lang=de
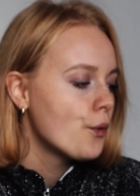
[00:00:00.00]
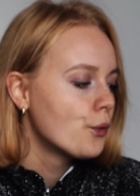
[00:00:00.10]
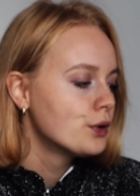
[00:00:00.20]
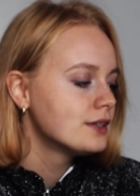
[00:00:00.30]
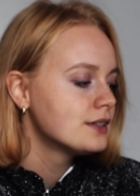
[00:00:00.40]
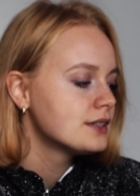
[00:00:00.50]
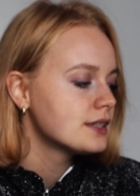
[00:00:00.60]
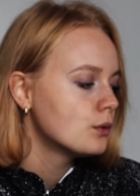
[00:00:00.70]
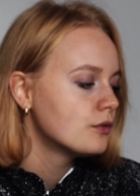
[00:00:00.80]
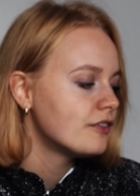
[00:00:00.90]
Und
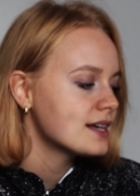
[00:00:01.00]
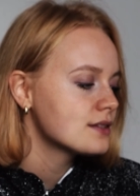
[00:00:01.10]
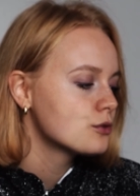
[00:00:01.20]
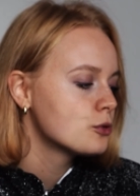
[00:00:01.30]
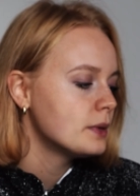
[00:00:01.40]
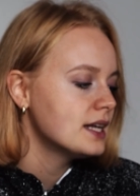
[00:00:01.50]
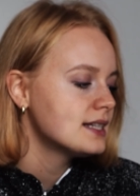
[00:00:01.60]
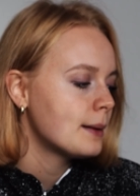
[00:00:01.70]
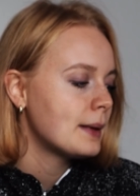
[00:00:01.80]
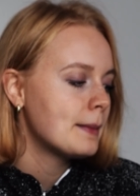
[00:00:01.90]
ähm, was du
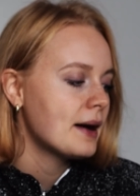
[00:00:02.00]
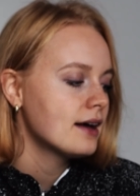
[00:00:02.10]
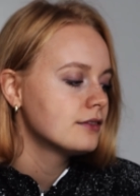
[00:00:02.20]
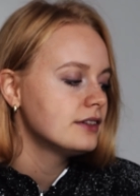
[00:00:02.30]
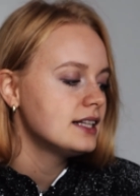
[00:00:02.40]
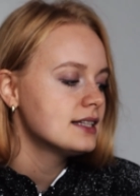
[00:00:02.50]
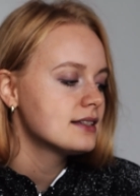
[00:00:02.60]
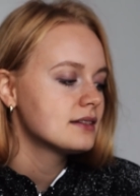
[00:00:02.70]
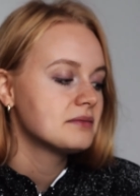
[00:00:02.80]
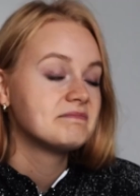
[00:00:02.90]
später mal machen
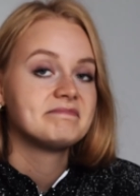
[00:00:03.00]
willst,